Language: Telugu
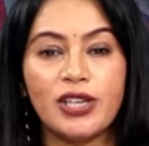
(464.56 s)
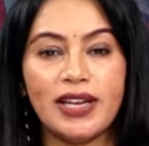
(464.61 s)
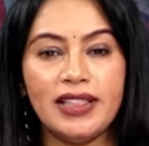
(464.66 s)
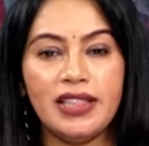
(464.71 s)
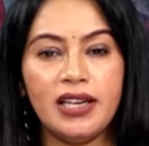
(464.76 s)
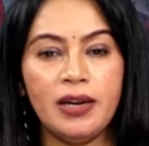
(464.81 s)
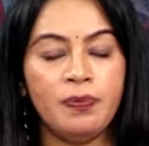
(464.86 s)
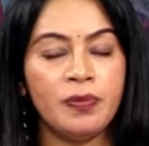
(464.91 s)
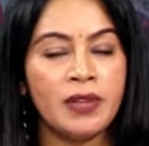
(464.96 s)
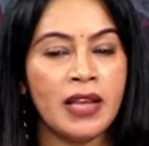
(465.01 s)

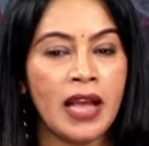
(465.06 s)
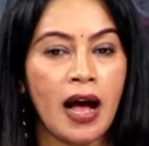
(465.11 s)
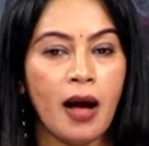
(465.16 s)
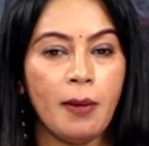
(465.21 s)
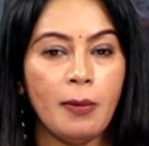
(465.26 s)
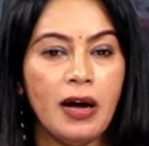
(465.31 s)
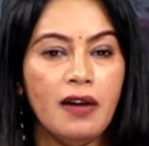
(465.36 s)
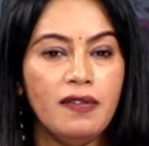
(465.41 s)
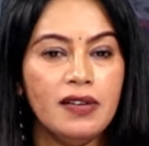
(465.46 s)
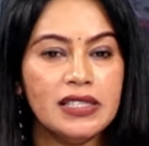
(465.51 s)
క్షేత్రం
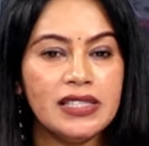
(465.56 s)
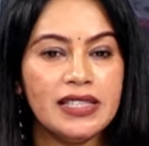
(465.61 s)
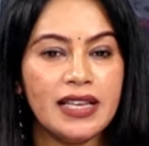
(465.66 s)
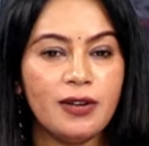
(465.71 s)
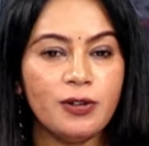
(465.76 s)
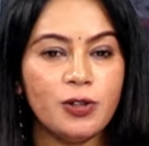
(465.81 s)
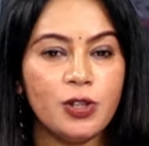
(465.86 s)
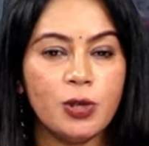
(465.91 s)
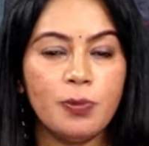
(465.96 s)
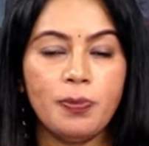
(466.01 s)
అమావాస్య
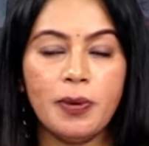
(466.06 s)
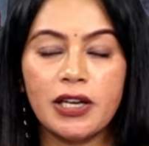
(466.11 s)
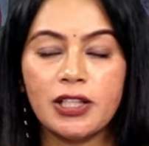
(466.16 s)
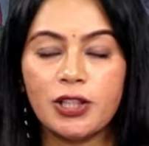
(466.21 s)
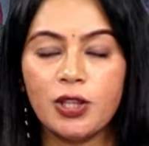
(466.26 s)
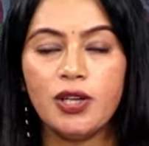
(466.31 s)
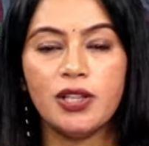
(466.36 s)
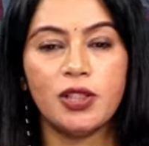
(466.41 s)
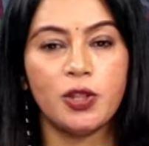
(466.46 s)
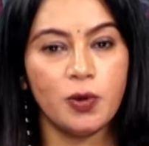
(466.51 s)
రోజు
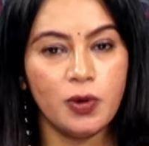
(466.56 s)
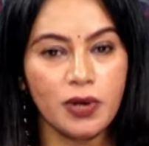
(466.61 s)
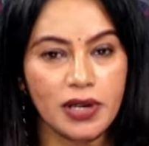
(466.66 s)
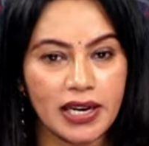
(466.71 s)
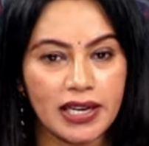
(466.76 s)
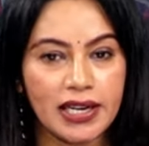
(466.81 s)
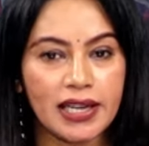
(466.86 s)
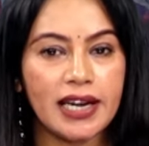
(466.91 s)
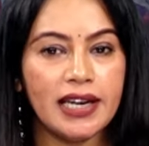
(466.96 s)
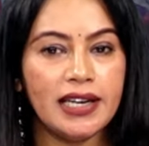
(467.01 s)
భక్తులతో
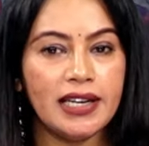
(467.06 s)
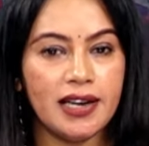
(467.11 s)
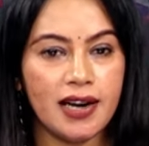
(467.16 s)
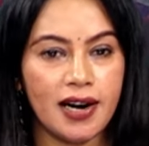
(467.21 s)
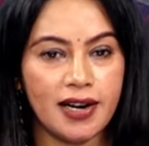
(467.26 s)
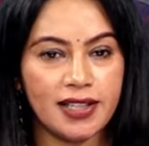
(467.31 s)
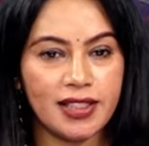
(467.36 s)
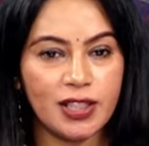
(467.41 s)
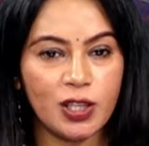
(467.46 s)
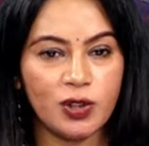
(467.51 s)

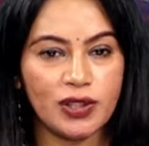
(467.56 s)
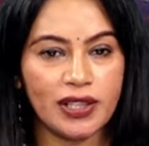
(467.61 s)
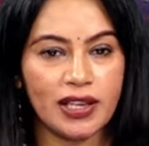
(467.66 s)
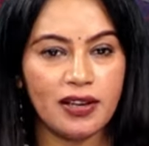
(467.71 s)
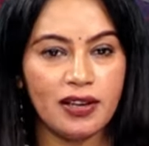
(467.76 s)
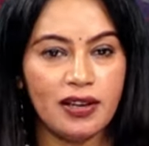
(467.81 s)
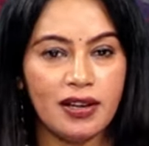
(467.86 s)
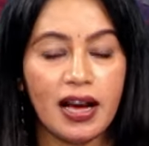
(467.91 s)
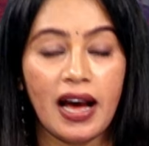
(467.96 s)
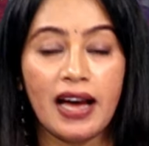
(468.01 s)
కిటకిటలాడుతోంది
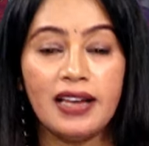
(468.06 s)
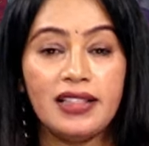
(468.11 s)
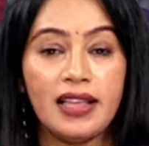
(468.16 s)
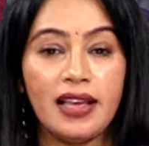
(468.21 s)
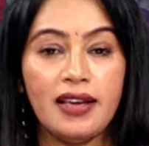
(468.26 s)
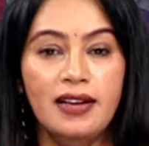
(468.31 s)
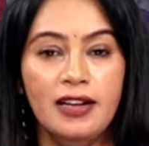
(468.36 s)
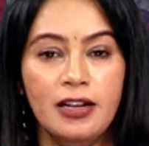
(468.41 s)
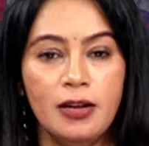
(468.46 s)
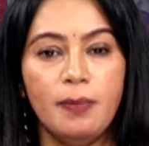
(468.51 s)
అయితే
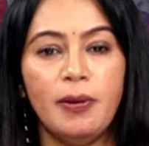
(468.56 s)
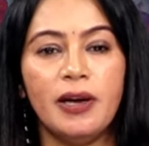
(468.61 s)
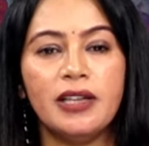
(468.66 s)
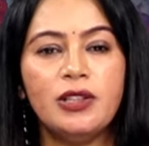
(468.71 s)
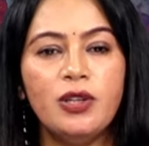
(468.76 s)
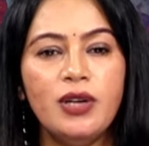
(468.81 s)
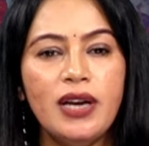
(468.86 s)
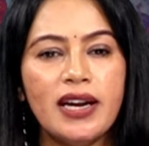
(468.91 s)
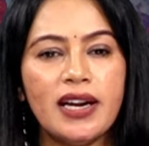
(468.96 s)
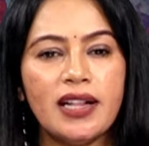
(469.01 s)

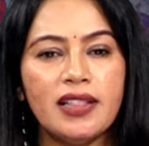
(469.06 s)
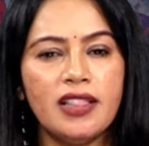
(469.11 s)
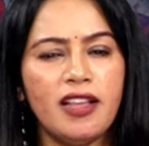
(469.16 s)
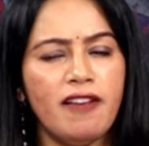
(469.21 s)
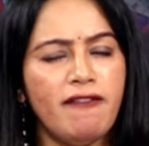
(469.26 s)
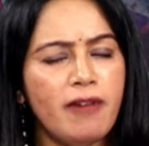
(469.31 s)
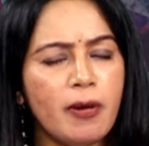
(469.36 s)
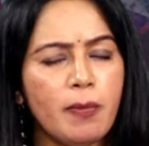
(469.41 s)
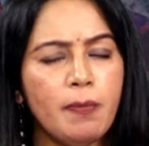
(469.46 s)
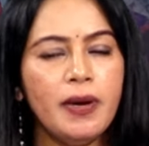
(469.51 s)
భక్తుల రద్దీ
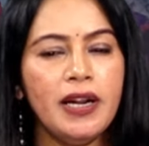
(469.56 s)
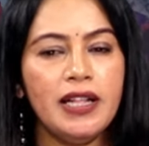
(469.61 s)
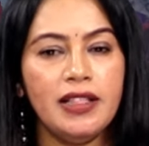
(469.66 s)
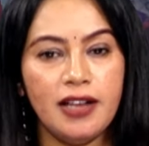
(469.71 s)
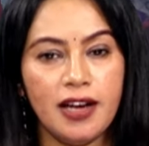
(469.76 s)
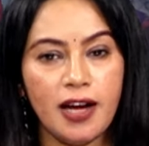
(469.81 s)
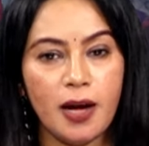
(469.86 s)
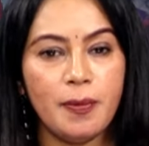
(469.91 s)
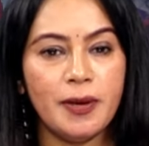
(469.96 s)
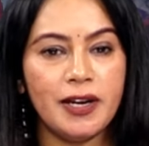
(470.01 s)

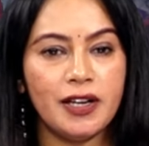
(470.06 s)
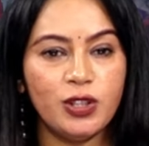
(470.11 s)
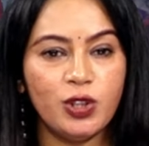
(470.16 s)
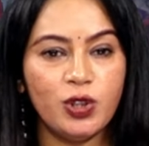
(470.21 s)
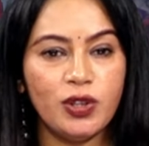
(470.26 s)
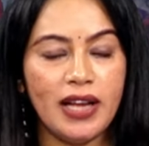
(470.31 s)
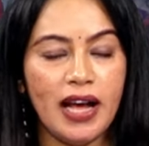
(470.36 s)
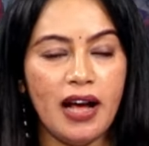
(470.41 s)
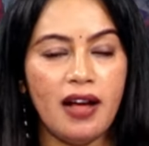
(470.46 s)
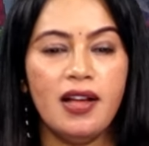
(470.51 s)
విపరీతంగా
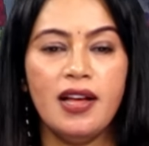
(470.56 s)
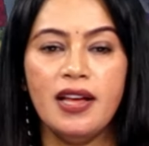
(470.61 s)
పెరుగుతున్న